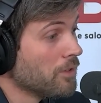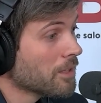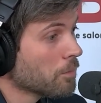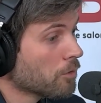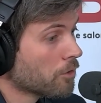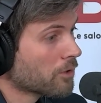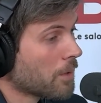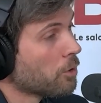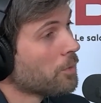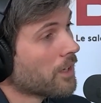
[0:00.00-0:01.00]
uniquement de ce qu'on
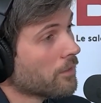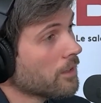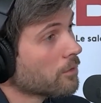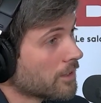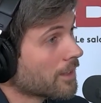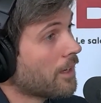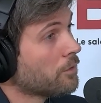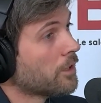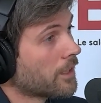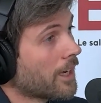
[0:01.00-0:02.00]
a pu observer, donc des
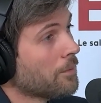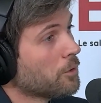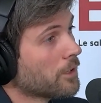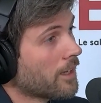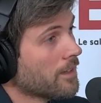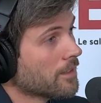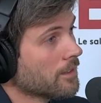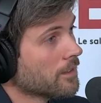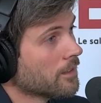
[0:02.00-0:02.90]
travaux réellement réalisés.